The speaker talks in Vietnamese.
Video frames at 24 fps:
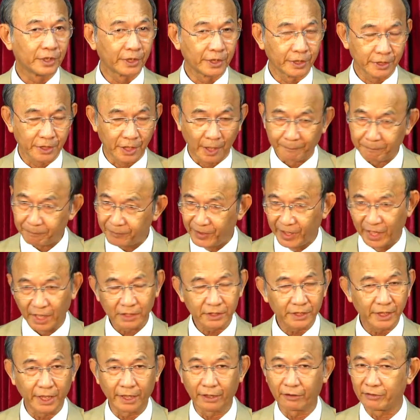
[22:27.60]
cập nhật
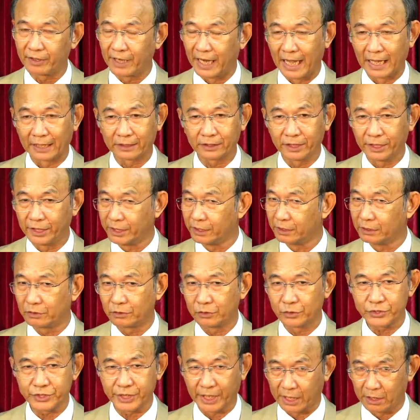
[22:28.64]
theo đà tiến của
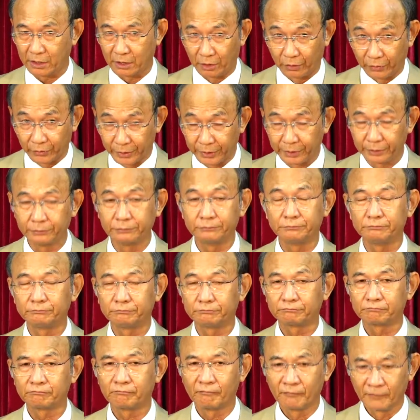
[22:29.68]
xã hội.
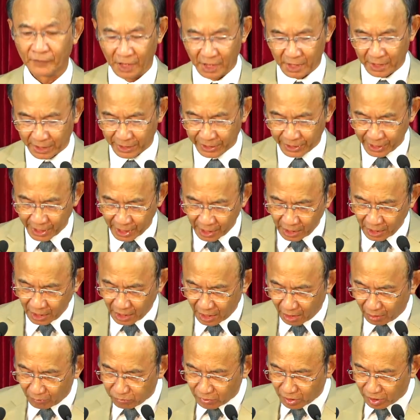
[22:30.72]
Nhưng
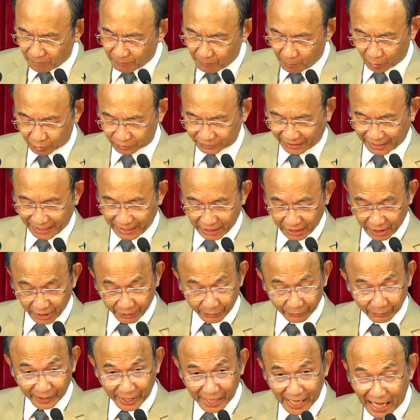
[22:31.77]
không có một tài
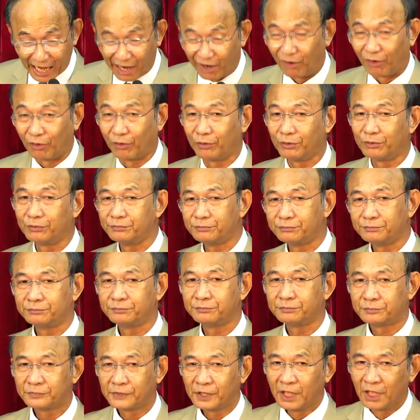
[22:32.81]
liệu nào,
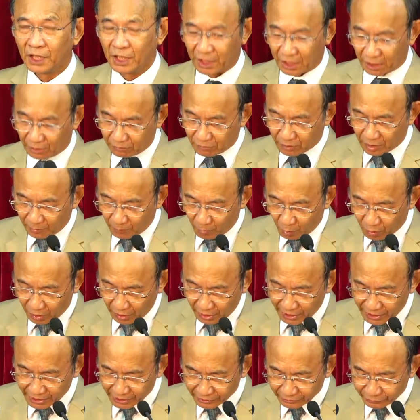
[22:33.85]
không có một
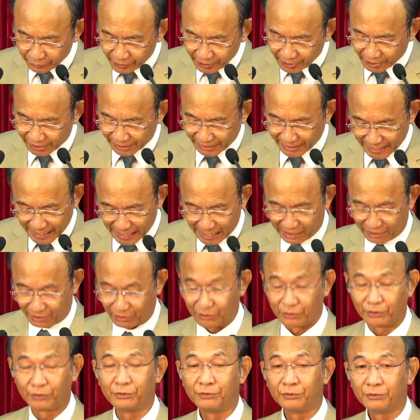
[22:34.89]
lý thuyết
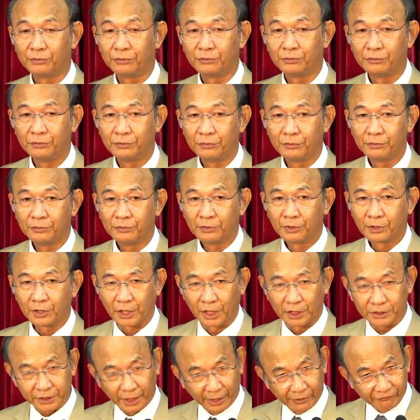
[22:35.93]
nào có
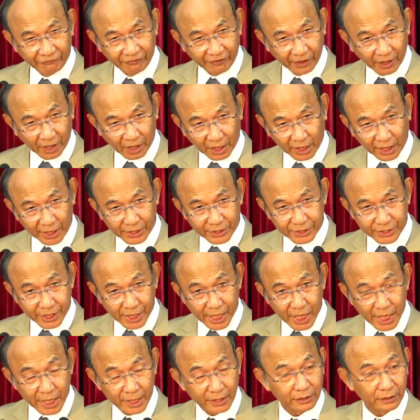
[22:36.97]
thể vượt lên
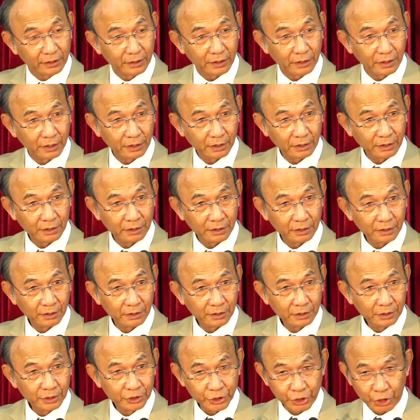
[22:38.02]
trên
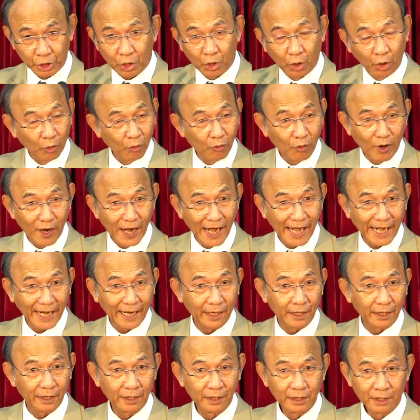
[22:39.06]
sự khôn ngoan,
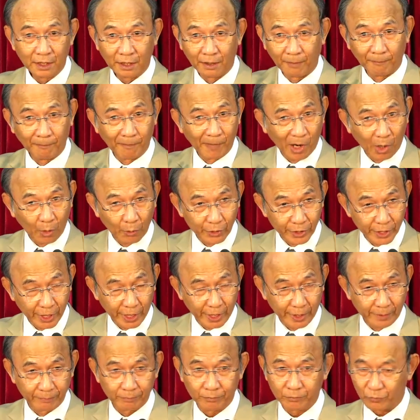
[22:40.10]
mầu
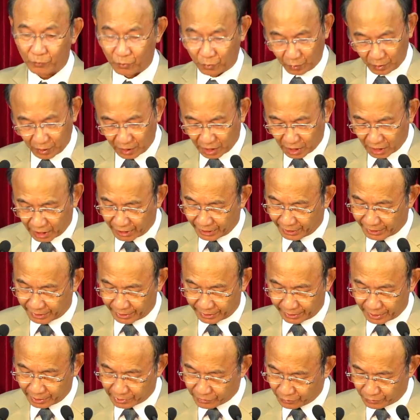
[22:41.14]
nhiệm của lời
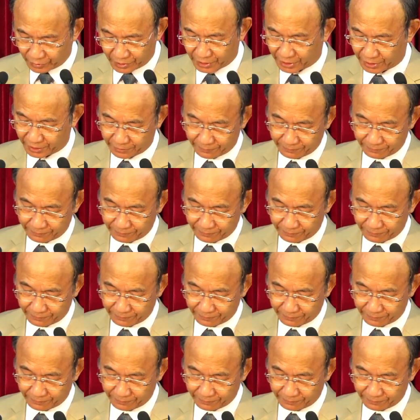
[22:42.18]
Đức Chúa Trời.